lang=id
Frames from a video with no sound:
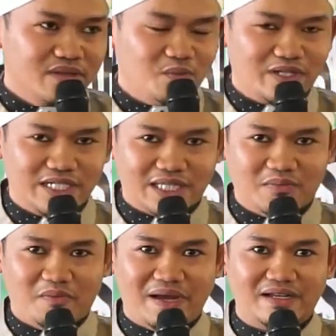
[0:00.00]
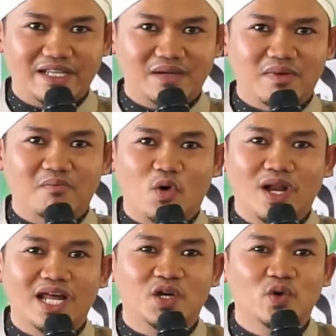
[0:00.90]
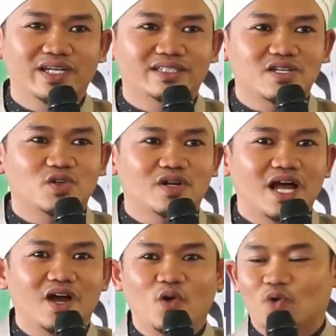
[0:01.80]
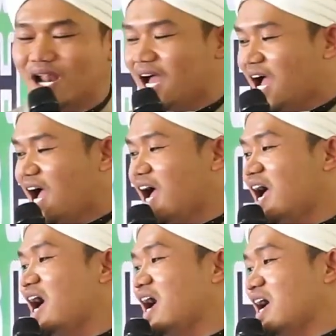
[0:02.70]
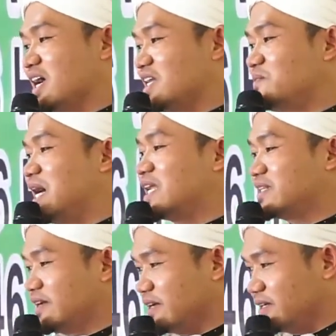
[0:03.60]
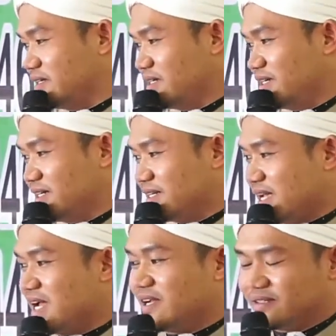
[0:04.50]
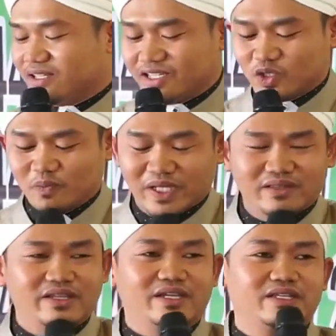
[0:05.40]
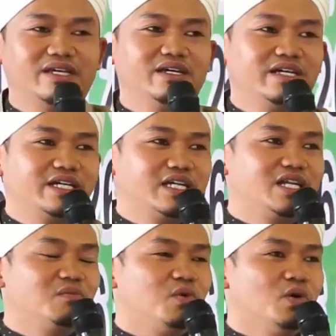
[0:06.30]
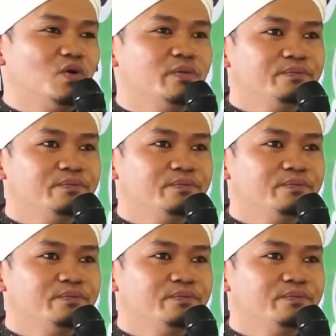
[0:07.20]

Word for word: mun kita bepandir membawa lagu kita seorang orang nggak nggak nggak kada mengerti nah itu, itu pentingnya ilmu